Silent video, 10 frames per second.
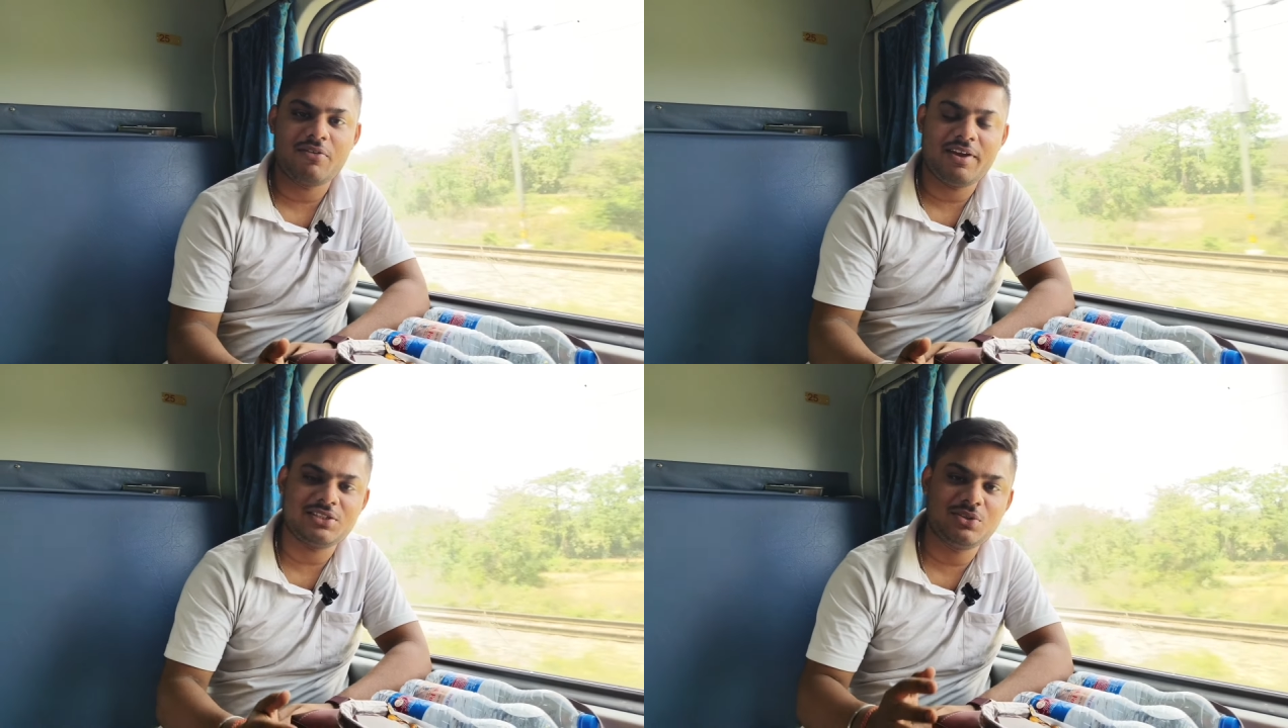
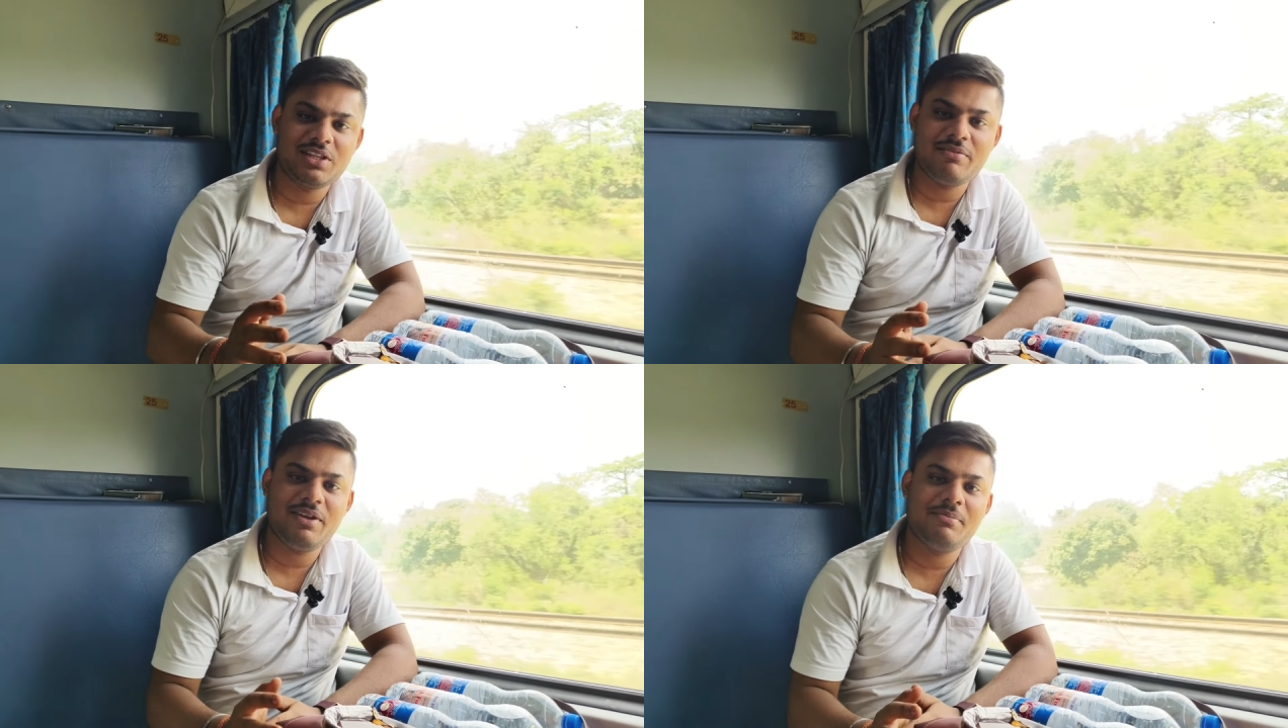और वैष्णो
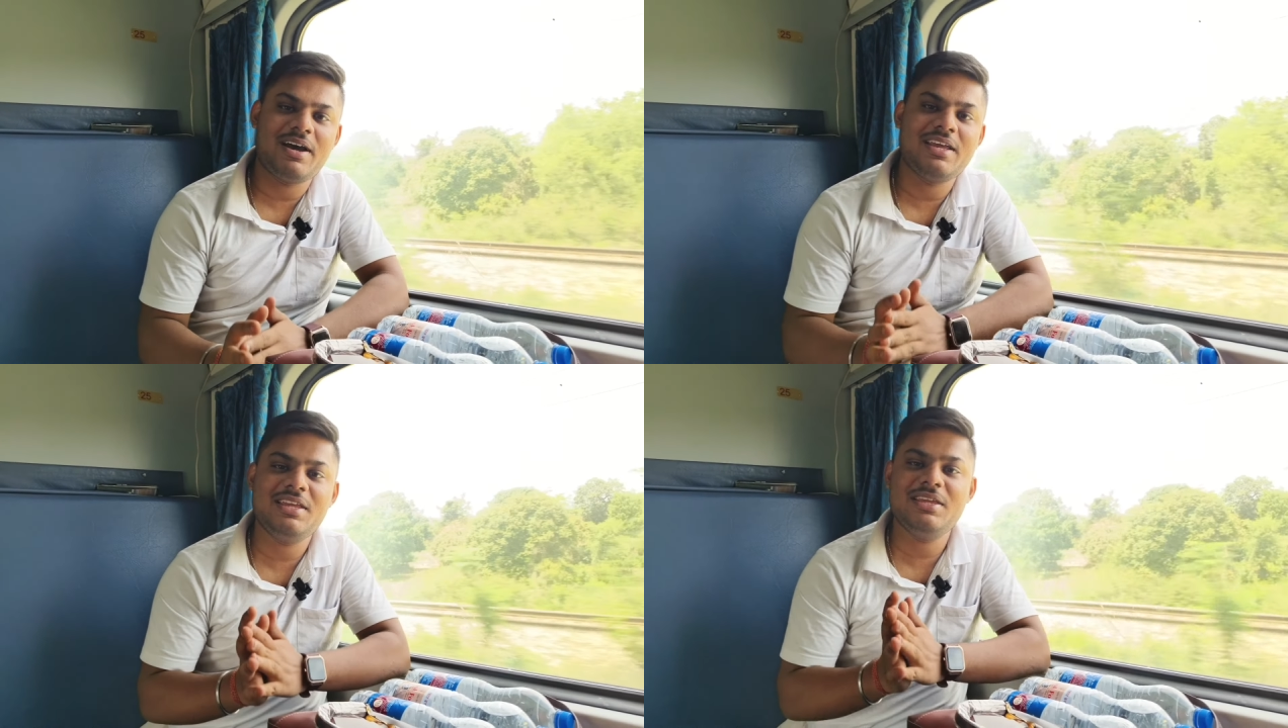देवी
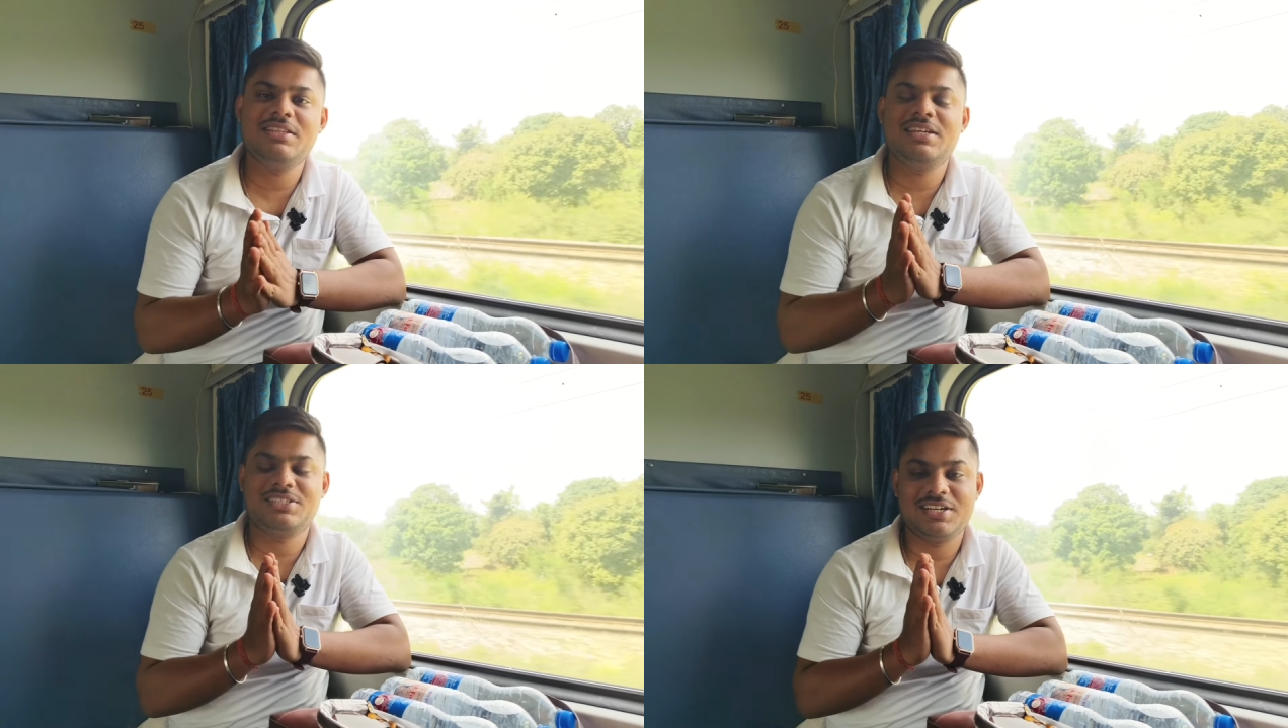भाई
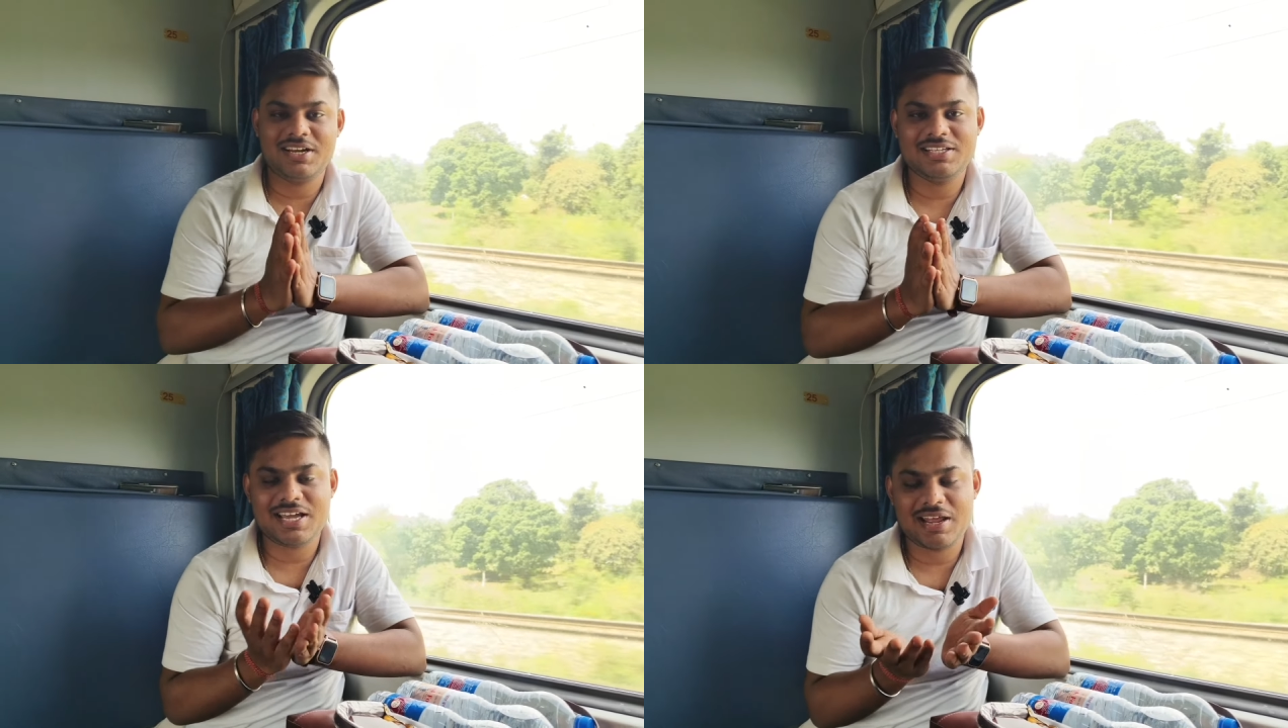दर्शन
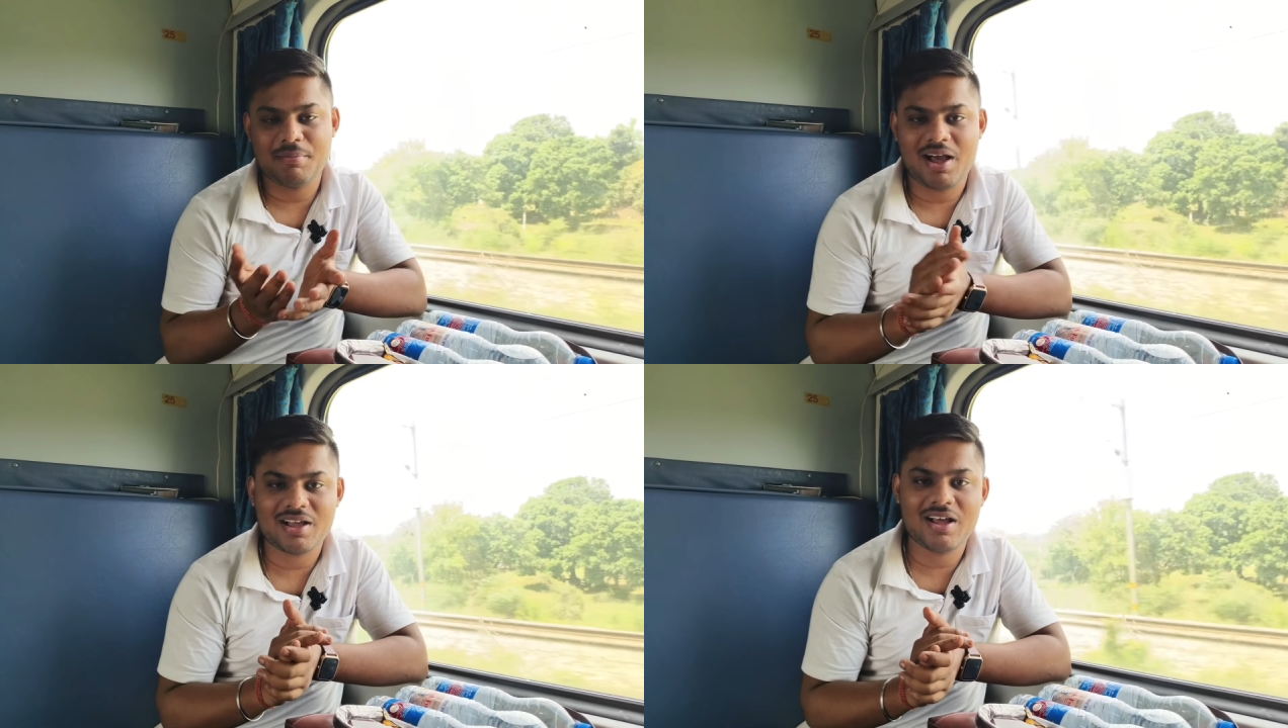करने जा रहे
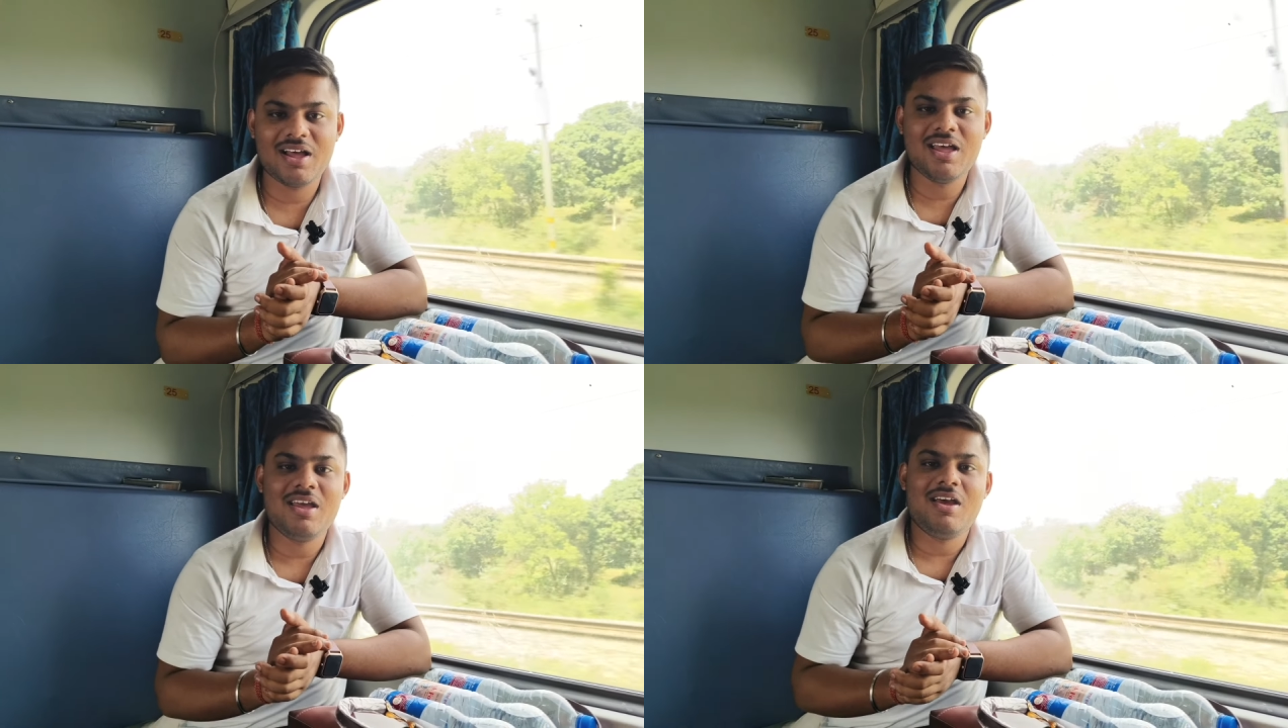हैं माँ का